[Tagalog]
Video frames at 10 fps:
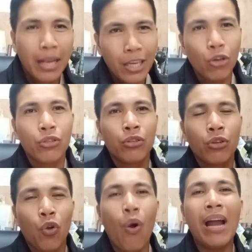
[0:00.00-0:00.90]

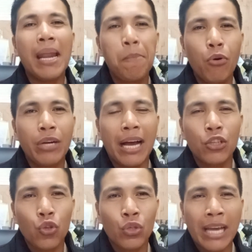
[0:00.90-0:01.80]
Ngayon, kung alam mo na
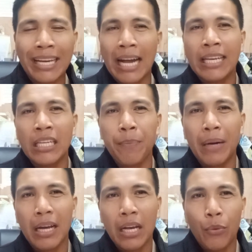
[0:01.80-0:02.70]
ang Diyos ay kaya niya
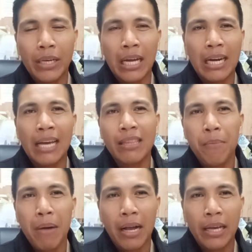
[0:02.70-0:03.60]
palang gawin ang lahat
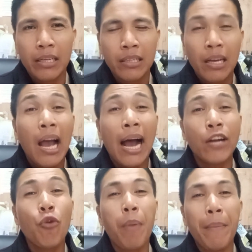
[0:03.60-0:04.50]
ng bagay,
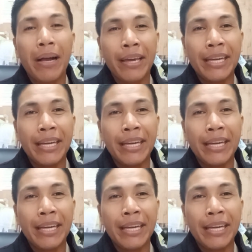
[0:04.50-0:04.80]
ano pa bang